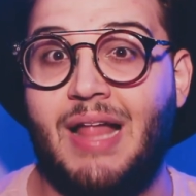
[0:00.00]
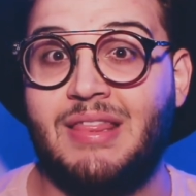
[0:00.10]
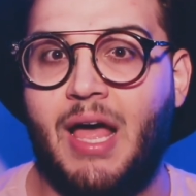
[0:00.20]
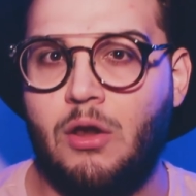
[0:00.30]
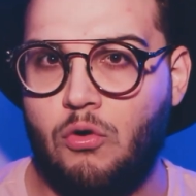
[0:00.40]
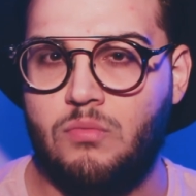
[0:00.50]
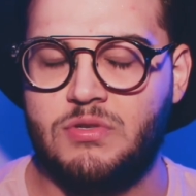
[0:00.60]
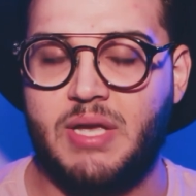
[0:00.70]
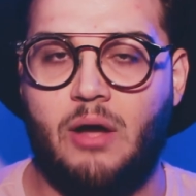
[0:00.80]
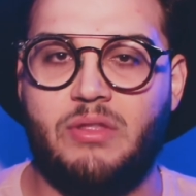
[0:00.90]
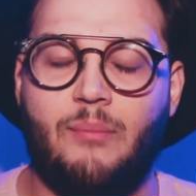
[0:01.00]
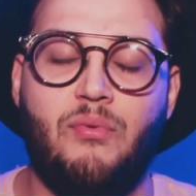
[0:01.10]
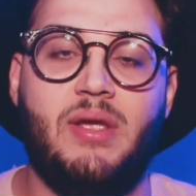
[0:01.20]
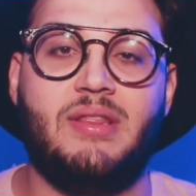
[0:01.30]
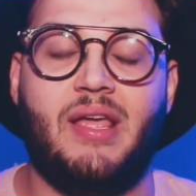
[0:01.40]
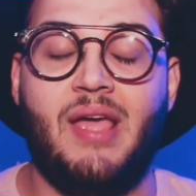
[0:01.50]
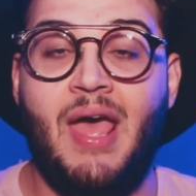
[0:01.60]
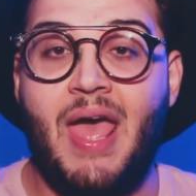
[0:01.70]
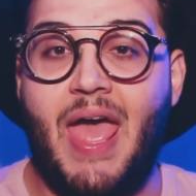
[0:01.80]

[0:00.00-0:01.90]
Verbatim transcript: catálogo musical da Britney